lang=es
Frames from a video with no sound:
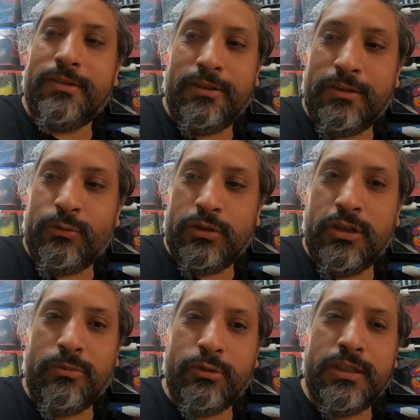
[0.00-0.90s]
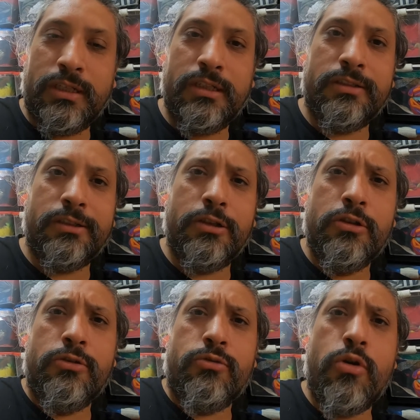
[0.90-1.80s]
He escuchado a mucha gente,
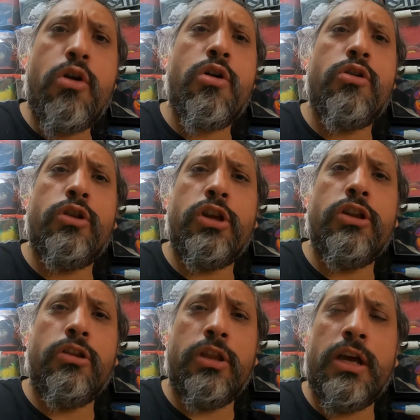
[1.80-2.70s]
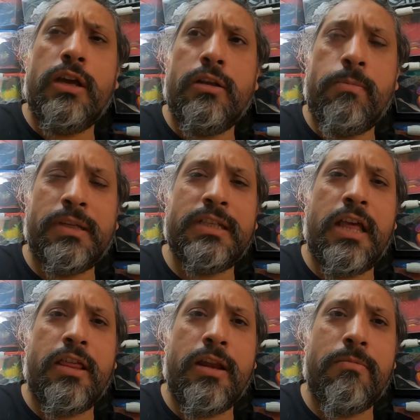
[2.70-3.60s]
no, le quieren dar
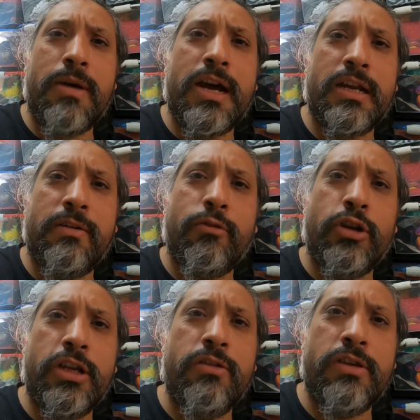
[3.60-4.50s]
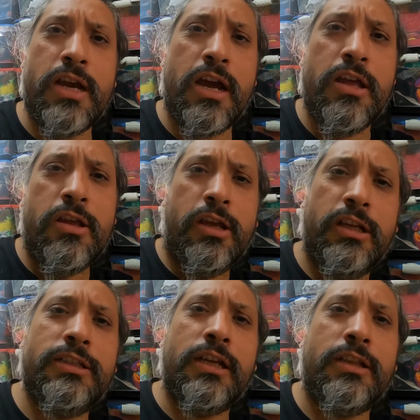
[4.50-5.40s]
pasada al mar a Bolivia,
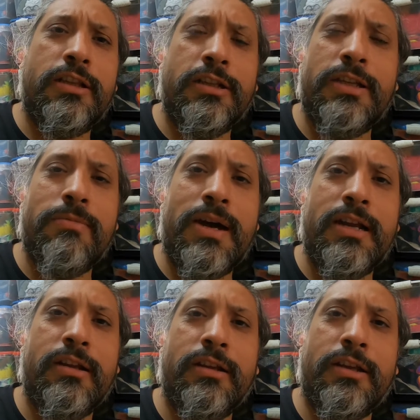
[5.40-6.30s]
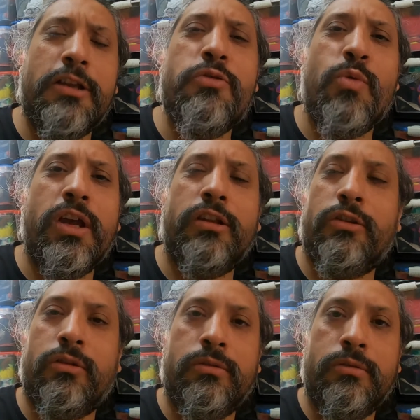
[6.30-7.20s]
ese mar eh, es
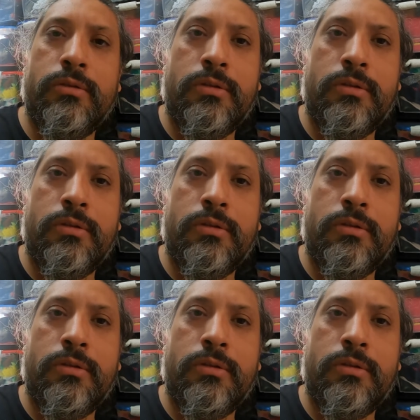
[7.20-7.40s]
nuestro.